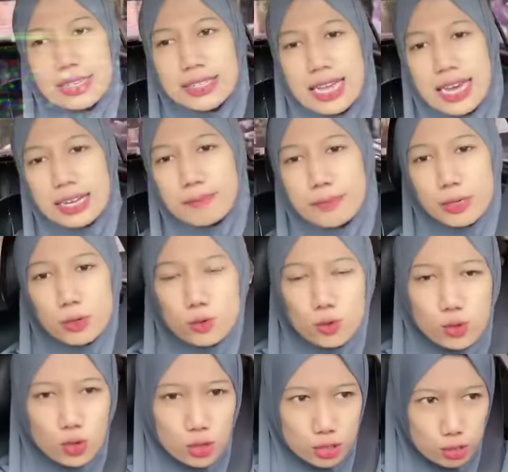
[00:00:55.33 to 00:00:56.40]
dari
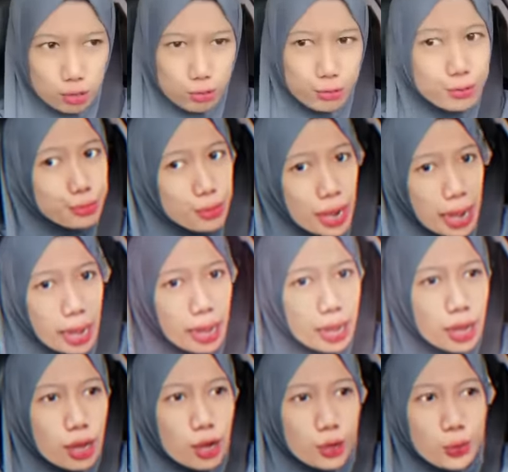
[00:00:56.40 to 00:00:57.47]
pendukung 02
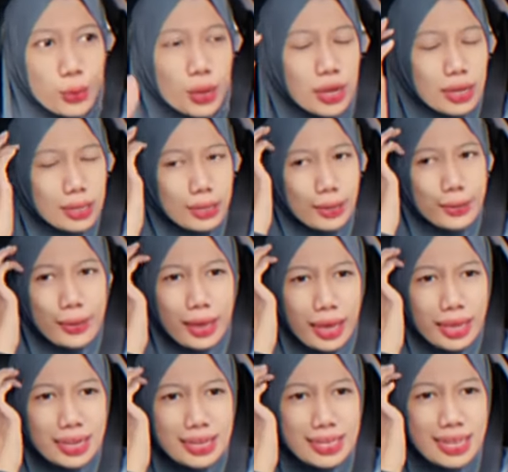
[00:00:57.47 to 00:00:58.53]
gue nggak tahu
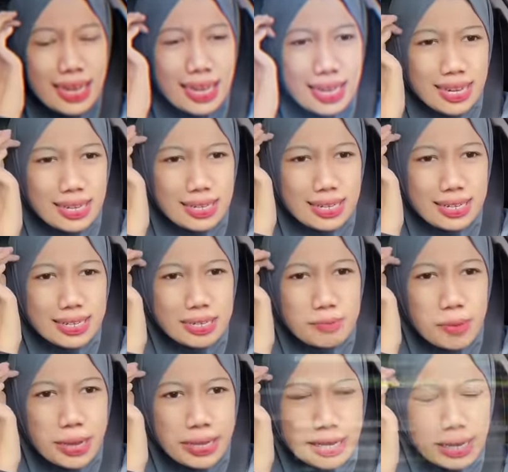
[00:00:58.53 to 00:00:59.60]
ya dia e,
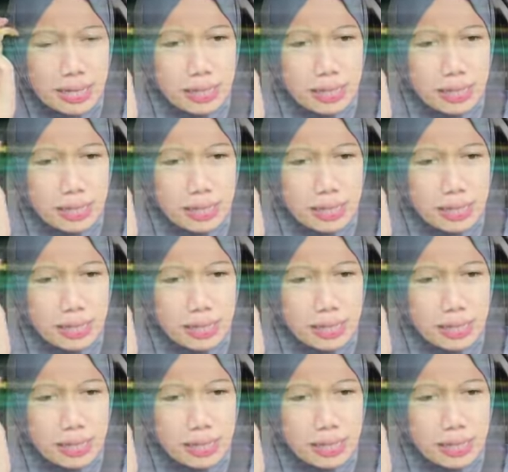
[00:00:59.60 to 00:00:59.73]
dibayar